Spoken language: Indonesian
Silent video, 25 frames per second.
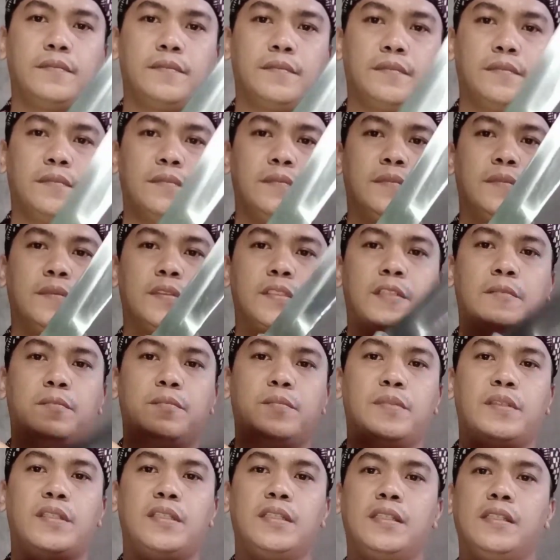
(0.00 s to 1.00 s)

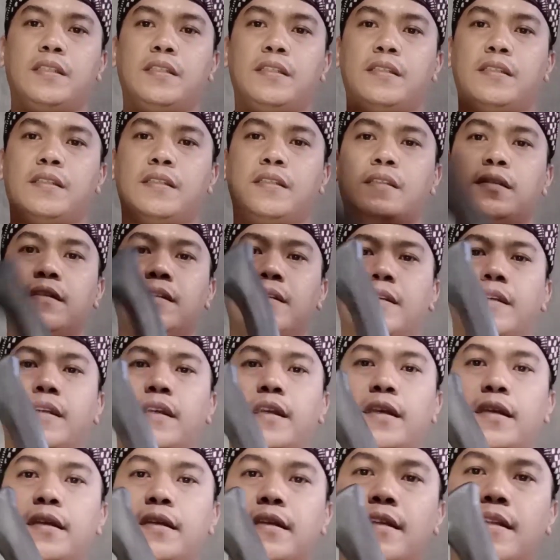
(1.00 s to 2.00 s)
tapi
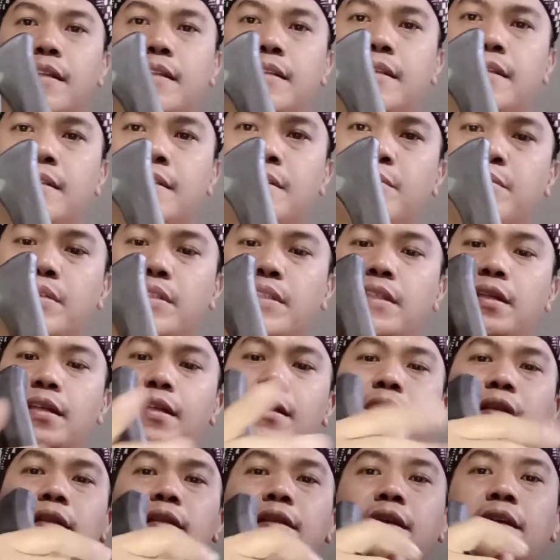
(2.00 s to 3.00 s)
handlenya seperti ini
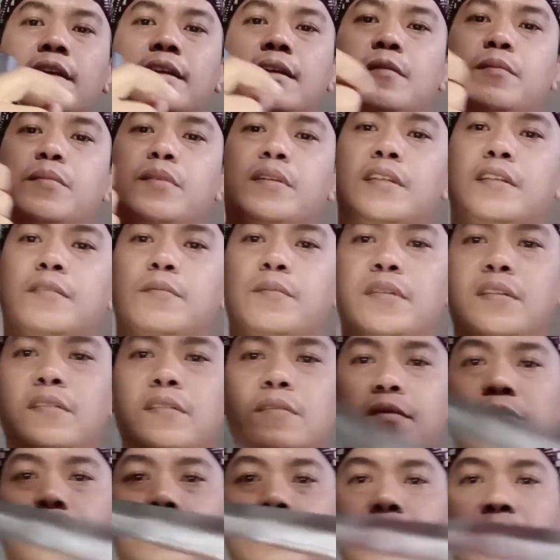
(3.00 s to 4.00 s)
saya lebih demen
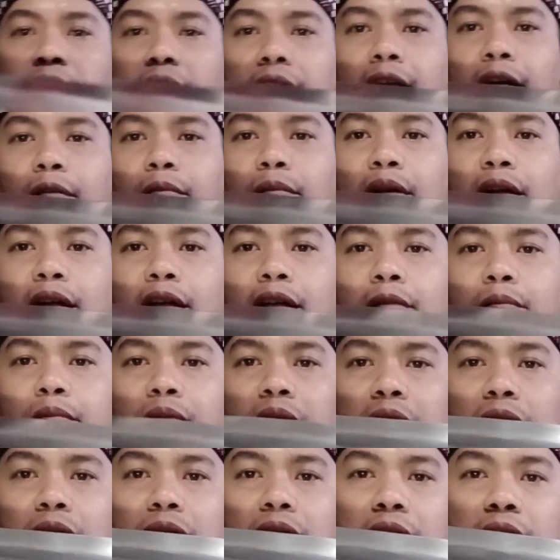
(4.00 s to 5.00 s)
untuk tarik apalagi
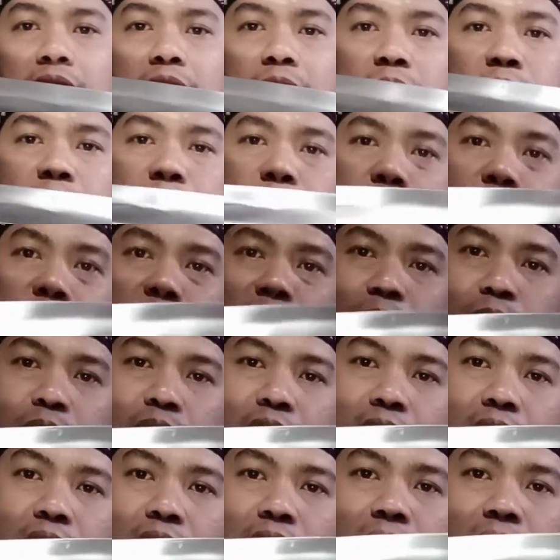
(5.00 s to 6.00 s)
bentuknya seperti ini